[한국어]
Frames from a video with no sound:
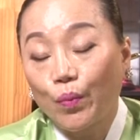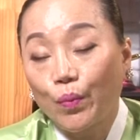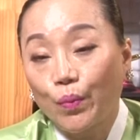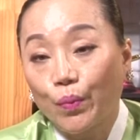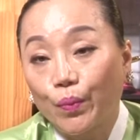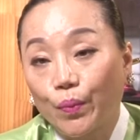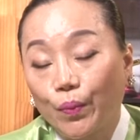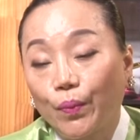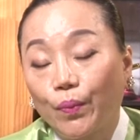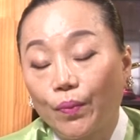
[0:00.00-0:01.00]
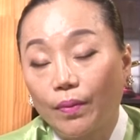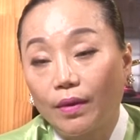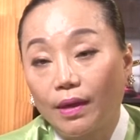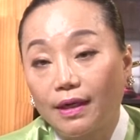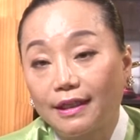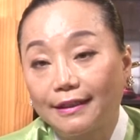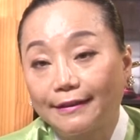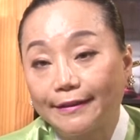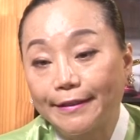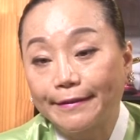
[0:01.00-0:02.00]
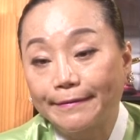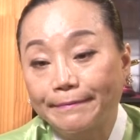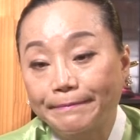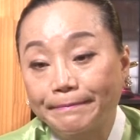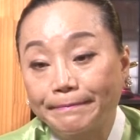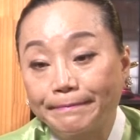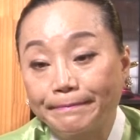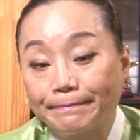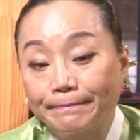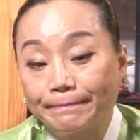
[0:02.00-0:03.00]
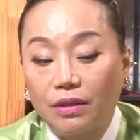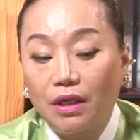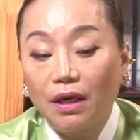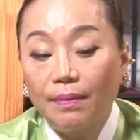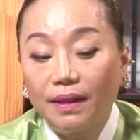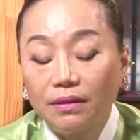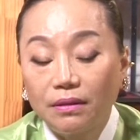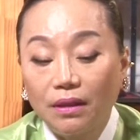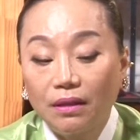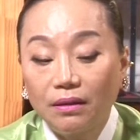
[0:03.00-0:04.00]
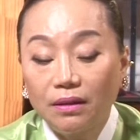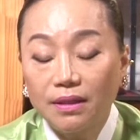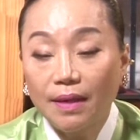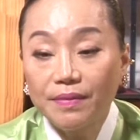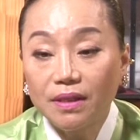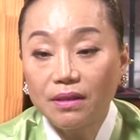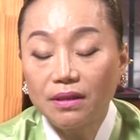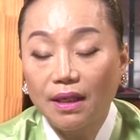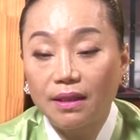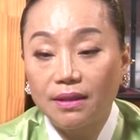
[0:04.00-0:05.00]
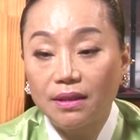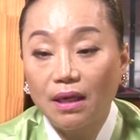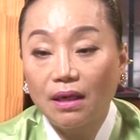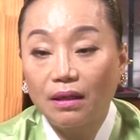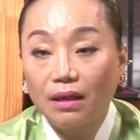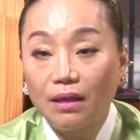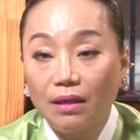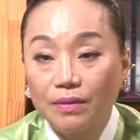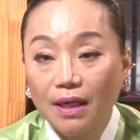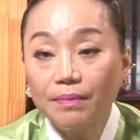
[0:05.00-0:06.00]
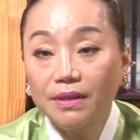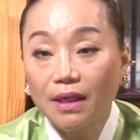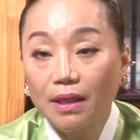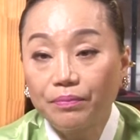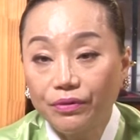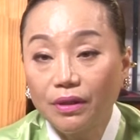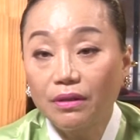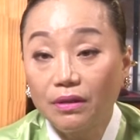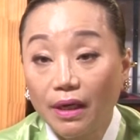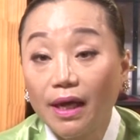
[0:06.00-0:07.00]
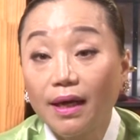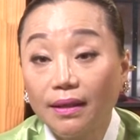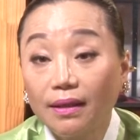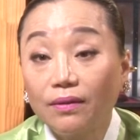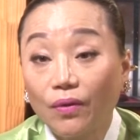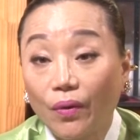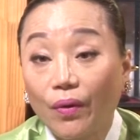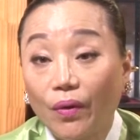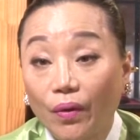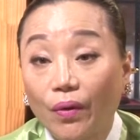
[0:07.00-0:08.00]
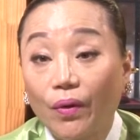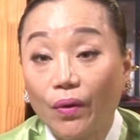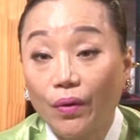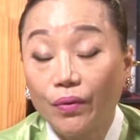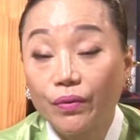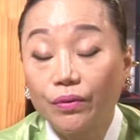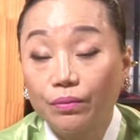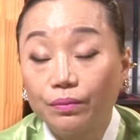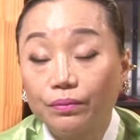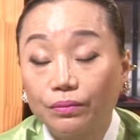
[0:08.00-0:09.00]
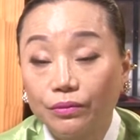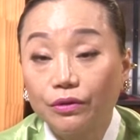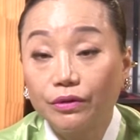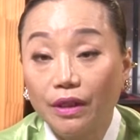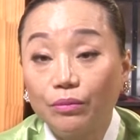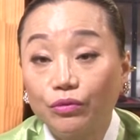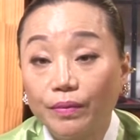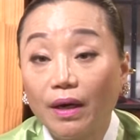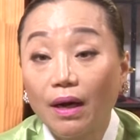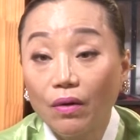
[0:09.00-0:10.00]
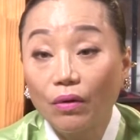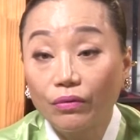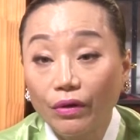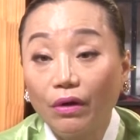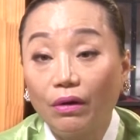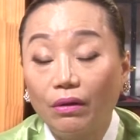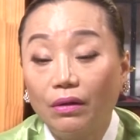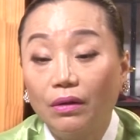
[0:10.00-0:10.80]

아홉수 음. 잘 지나갈 수 있는 법이 있을까요? 어, 제가 봤을 때는 삼재를 잘 지나가게 하려면 삼재의 풀이를 해야 되는 거로 그게 무방한 거고요.